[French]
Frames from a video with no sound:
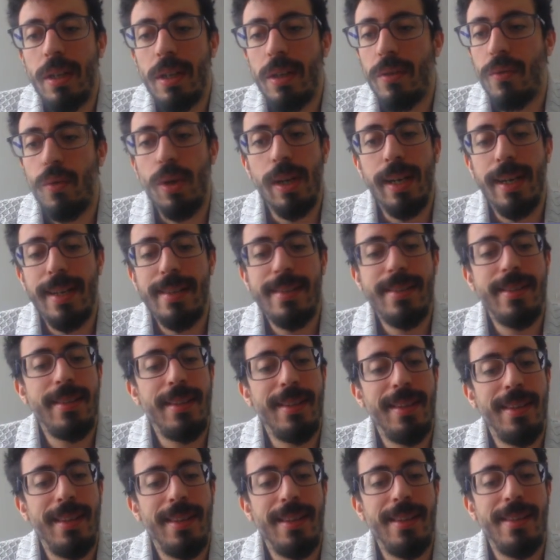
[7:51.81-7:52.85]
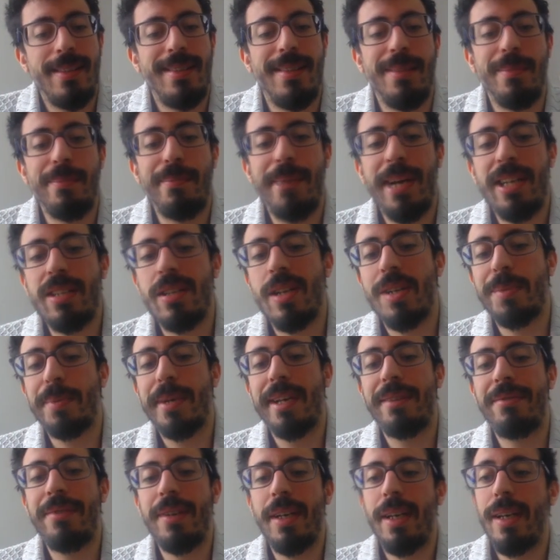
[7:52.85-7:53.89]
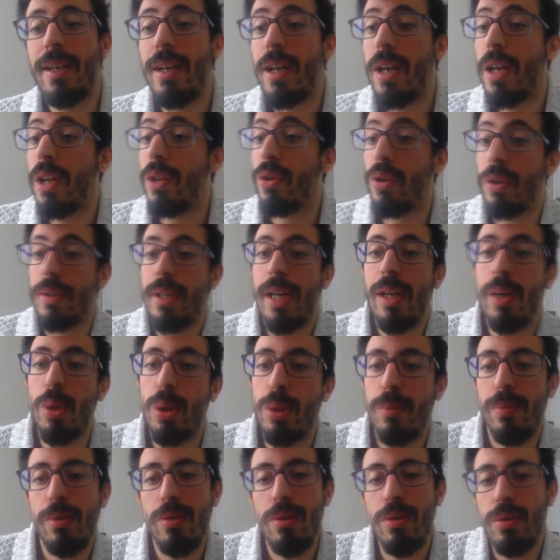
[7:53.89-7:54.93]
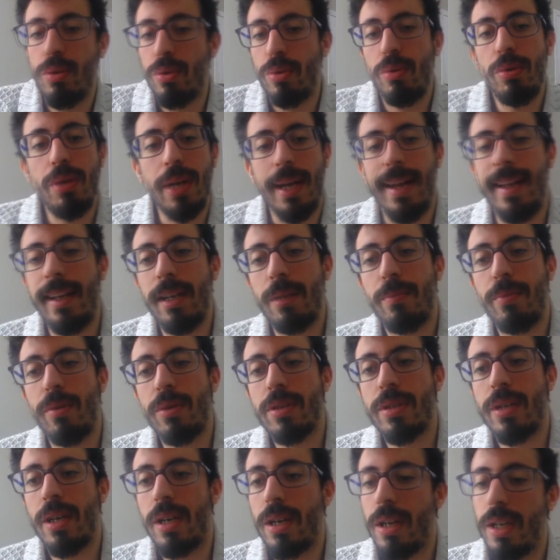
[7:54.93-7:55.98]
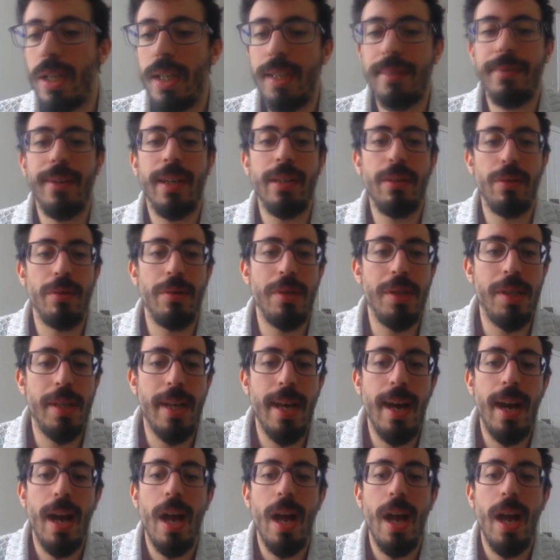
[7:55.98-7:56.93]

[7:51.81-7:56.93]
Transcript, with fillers: Voilà, c'est mon personnage préféré dans Dragon Ball. Donc, rien que pour ça, il va dans le tiers.